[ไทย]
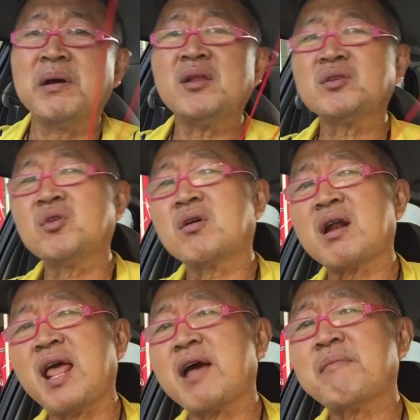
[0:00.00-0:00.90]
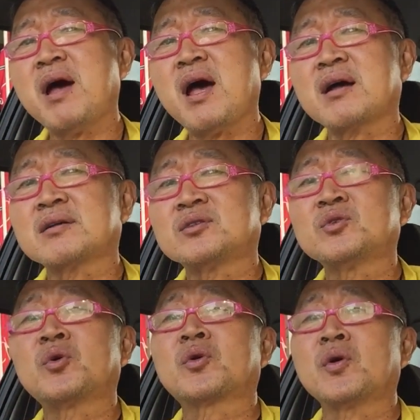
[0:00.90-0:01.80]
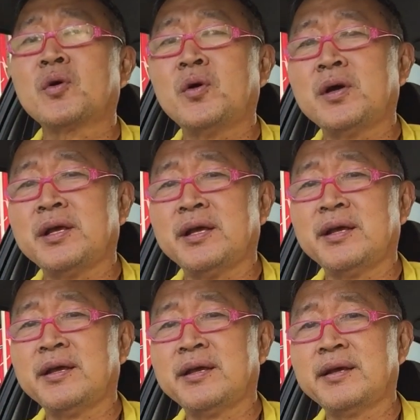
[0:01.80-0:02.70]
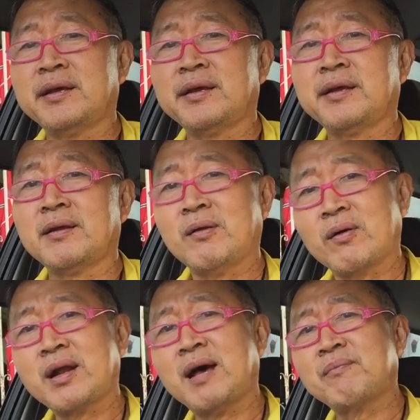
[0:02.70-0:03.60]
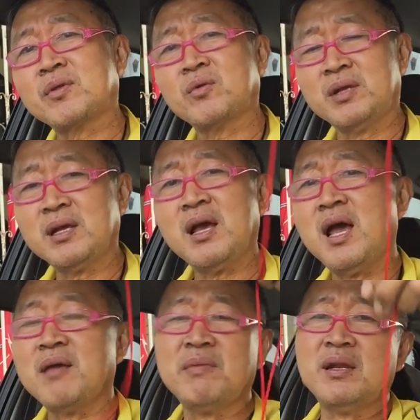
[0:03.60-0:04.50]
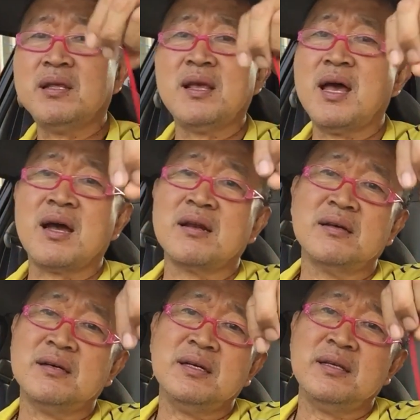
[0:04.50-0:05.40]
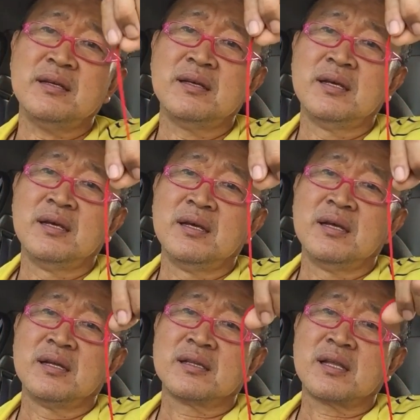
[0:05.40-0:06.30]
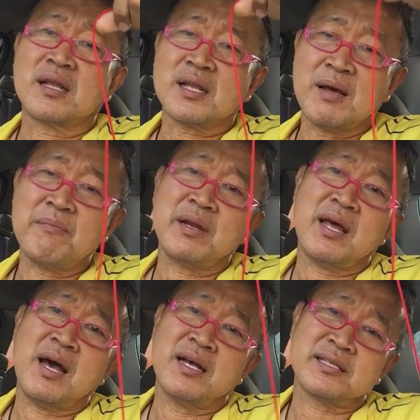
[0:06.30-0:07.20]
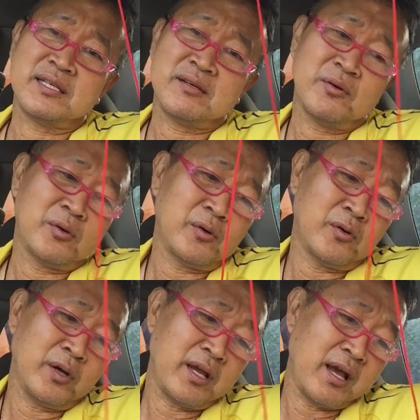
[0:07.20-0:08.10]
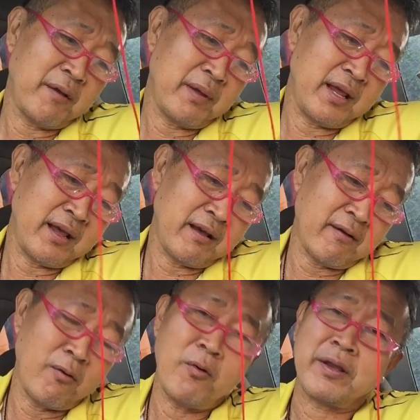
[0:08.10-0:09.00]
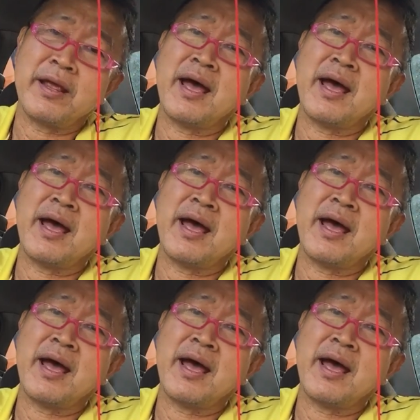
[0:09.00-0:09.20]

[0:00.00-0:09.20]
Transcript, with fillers: ไม่ต้องโยนแรงมาก โยนค่อยๆ ลองทำตัวนี้ง่ายไม่ได้ยากเลย แต่ถ้าทำไม่ได้สิโอ้โหหาแม่งโคตร